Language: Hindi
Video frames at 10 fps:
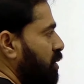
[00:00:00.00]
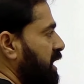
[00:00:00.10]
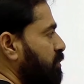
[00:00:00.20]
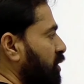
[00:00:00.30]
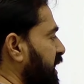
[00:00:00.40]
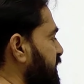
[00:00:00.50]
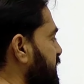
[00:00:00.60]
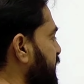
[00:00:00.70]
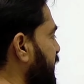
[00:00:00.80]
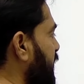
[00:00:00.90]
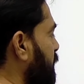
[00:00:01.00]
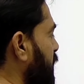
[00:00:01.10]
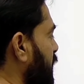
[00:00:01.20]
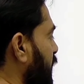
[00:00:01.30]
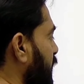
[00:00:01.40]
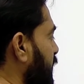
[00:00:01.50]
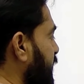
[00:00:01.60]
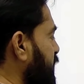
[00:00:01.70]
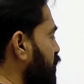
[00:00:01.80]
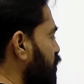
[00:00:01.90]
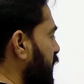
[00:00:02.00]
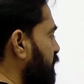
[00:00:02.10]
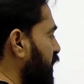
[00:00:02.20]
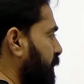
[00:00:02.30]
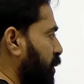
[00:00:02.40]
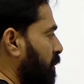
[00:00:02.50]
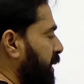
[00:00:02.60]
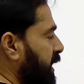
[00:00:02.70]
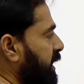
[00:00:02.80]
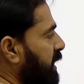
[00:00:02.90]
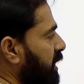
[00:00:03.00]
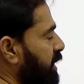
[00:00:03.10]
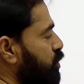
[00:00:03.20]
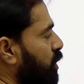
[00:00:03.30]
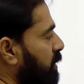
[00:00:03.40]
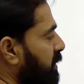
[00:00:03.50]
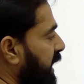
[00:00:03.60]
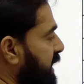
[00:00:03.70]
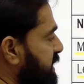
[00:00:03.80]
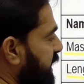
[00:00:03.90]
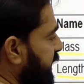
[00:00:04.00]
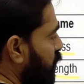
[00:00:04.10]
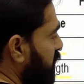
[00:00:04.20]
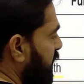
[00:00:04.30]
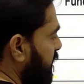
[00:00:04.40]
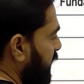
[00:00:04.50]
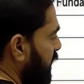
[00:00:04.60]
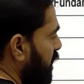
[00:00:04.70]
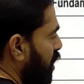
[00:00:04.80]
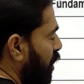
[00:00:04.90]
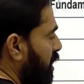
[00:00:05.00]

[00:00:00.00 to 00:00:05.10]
किलोग्राम को केजी से देंगे आप लेंथ जो है वो एक प्रॉपर्टी है इसको हम एल से डिनोट करते हैं